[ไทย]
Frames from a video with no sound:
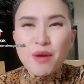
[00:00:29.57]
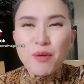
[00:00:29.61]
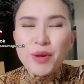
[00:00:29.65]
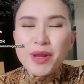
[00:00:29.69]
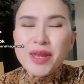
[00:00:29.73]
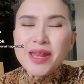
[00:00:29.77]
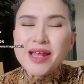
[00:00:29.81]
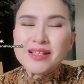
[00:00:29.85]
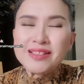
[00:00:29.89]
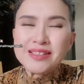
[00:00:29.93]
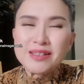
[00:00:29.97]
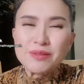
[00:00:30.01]
วัน
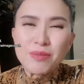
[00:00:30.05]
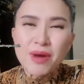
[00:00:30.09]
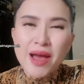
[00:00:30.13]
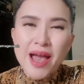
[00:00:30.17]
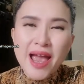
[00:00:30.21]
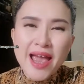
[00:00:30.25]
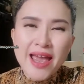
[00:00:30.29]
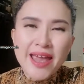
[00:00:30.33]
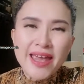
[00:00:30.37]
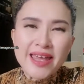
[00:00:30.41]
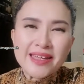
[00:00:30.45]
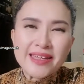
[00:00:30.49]
นี้อยากจะมา
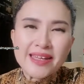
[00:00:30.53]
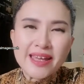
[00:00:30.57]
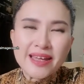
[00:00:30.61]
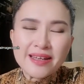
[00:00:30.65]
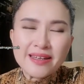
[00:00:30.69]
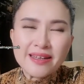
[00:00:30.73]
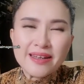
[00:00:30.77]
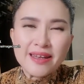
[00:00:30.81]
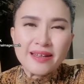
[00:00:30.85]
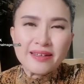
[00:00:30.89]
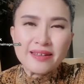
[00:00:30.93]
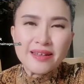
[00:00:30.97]
ให้เทค
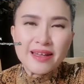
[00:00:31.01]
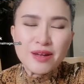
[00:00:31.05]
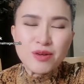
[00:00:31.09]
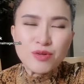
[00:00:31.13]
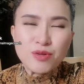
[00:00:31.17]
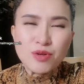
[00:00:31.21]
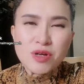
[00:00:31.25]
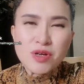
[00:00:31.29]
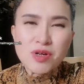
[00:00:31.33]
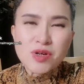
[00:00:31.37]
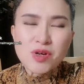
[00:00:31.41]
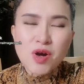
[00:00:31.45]
นิคใน
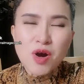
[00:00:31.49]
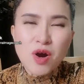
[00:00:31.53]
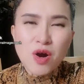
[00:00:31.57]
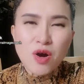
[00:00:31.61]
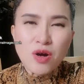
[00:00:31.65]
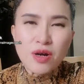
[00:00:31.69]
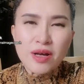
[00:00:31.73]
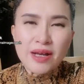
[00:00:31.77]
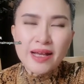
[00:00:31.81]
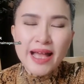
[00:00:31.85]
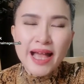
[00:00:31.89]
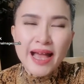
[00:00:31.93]
เรื่องของ